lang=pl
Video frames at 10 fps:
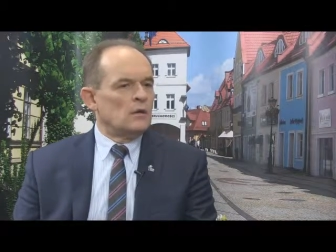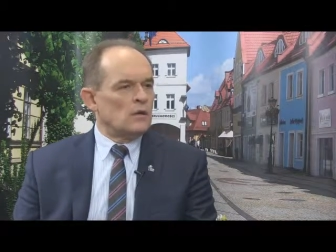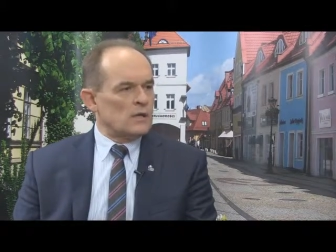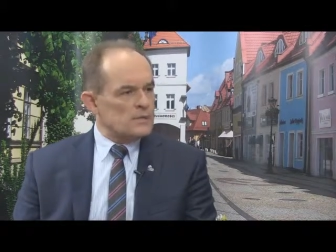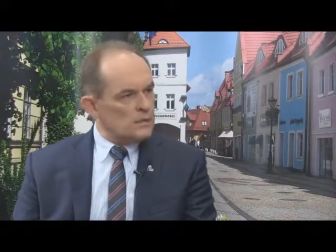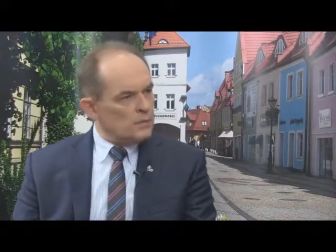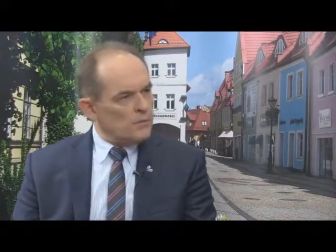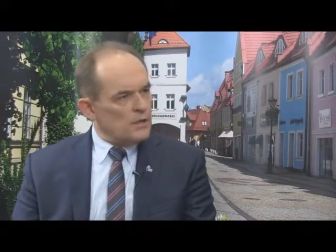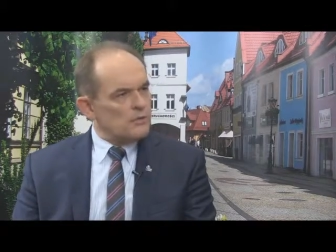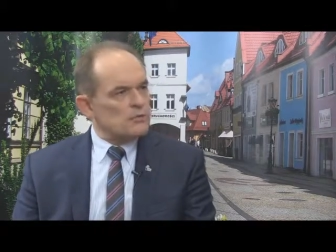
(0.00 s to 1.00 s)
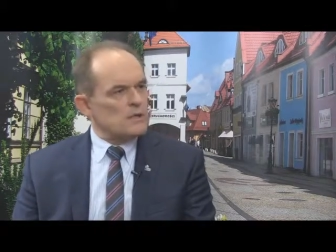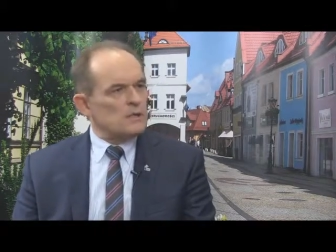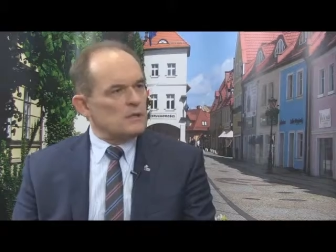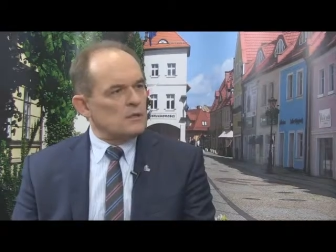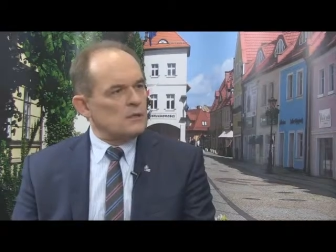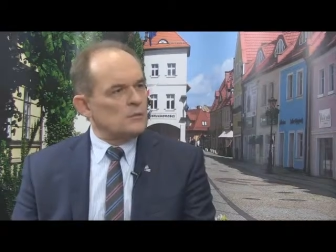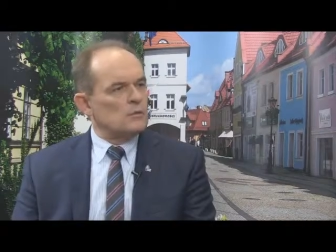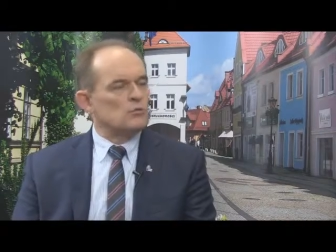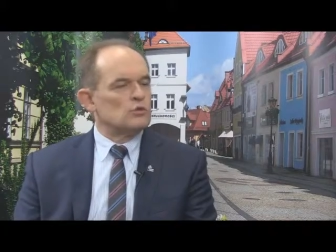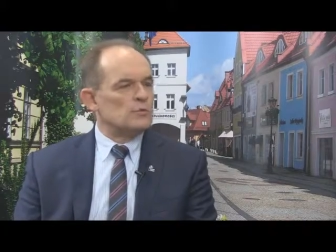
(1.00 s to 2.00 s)
oraz tych 500,
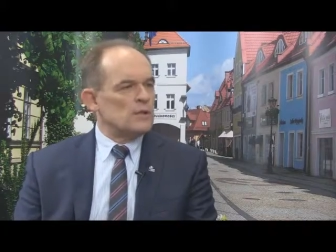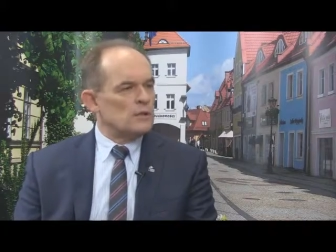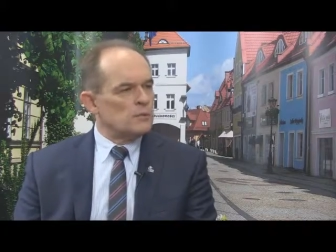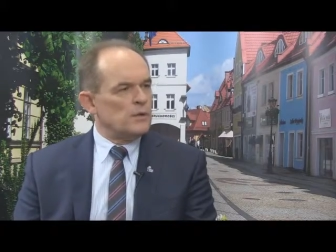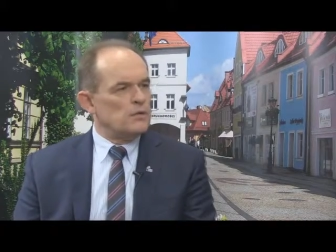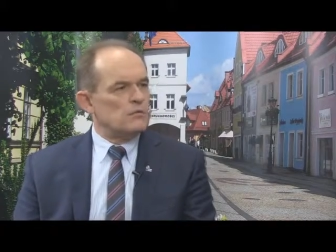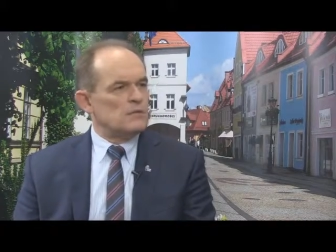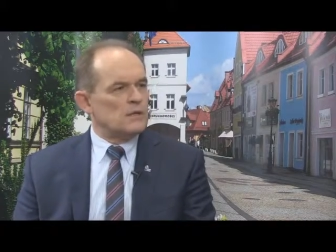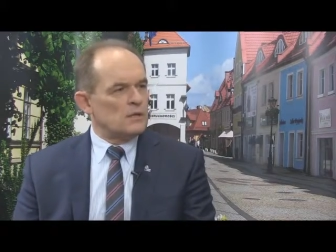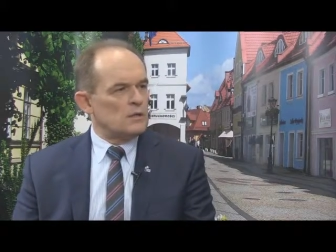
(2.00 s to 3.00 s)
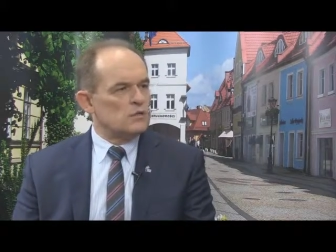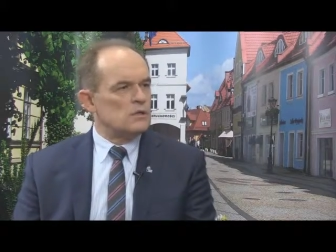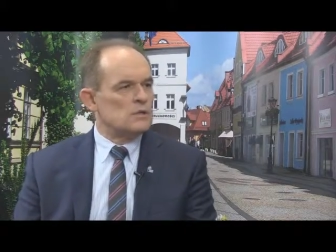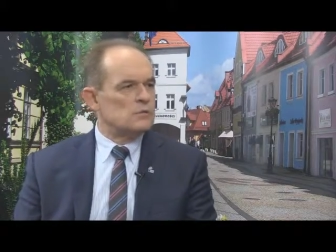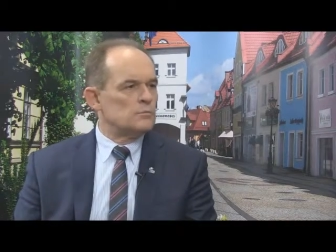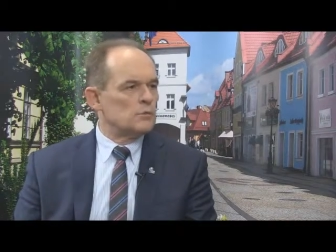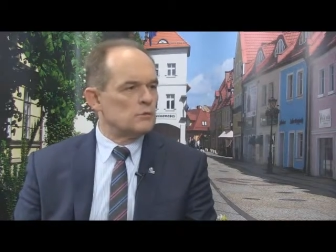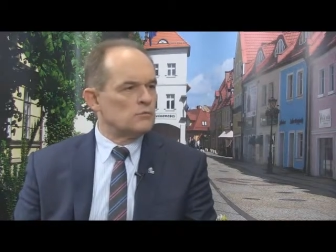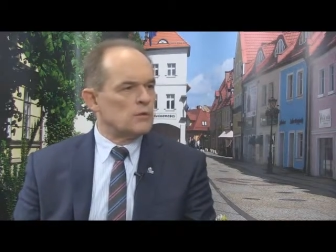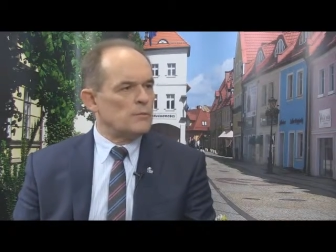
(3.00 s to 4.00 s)
utrzymanie tych 530
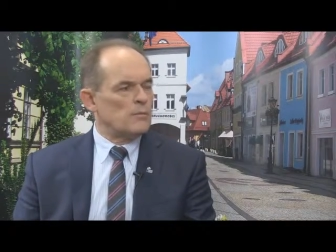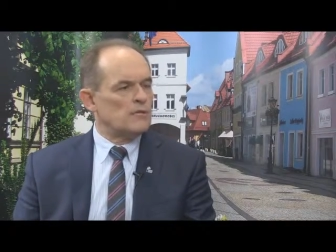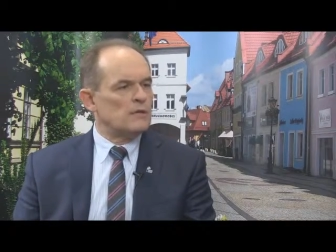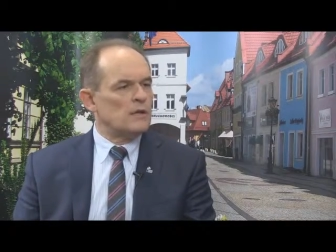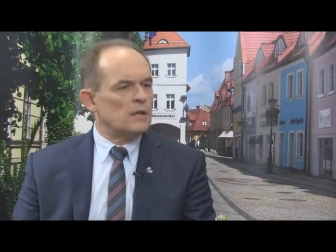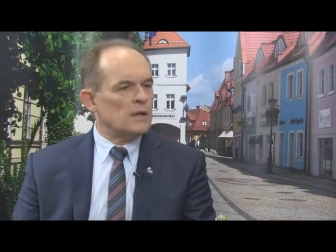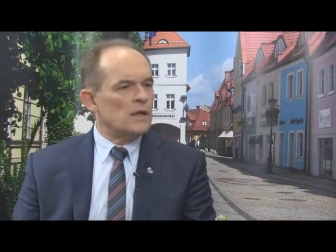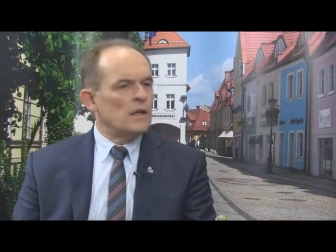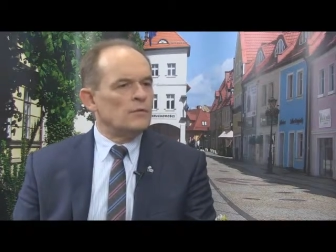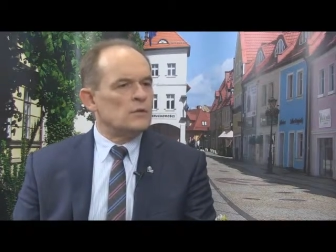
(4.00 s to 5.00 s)
punktów, które mamy w terenie,